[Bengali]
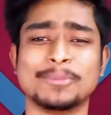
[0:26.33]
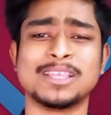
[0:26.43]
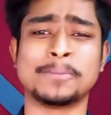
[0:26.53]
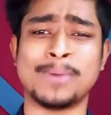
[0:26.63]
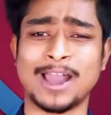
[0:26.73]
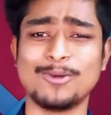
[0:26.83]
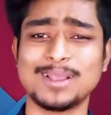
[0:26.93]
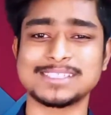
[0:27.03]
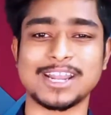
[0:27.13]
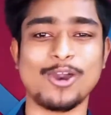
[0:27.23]
আমাদের
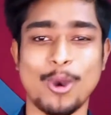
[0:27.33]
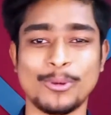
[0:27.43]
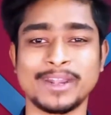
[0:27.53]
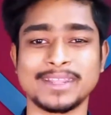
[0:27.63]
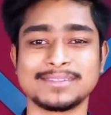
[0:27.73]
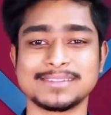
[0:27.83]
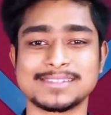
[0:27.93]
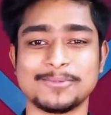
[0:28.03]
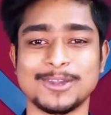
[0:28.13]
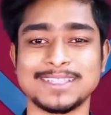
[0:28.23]
ভালোবাসার অপারেটিং
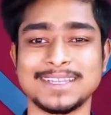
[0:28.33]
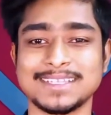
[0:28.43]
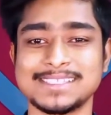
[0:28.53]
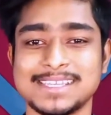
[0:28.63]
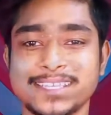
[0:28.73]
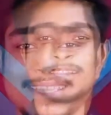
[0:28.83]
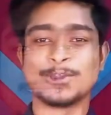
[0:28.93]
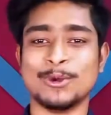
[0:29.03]
সিস্টেম হয়ে দাঁড়িয়েছে